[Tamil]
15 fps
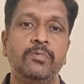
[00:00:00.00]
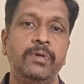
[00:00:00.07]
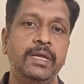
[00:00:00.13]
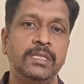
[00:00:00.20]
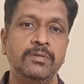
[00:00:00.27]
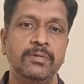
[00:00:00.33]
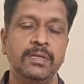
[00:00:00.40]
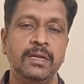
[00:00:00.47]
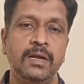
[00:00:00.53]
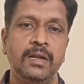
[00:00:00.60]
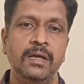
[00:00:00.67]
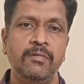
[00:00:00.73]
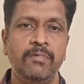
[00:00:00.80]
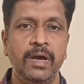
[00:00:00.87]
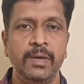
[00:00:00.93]

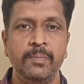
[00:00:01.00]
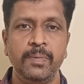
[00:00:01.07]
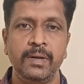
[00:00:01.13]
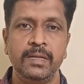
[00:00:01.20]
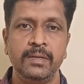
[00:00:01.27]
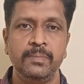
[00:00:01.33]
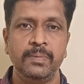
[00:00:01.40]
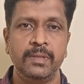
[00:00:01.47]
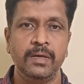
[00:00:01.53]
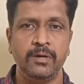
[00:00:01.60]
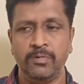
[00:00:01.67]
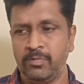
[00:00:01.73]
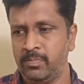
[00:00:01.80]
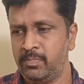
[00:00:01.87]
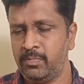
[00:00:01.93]
உயர்த்துவதற்கான வாய்ப்புகள்
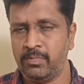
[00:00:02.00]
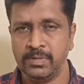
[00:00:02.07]
இருப்பதாகவும்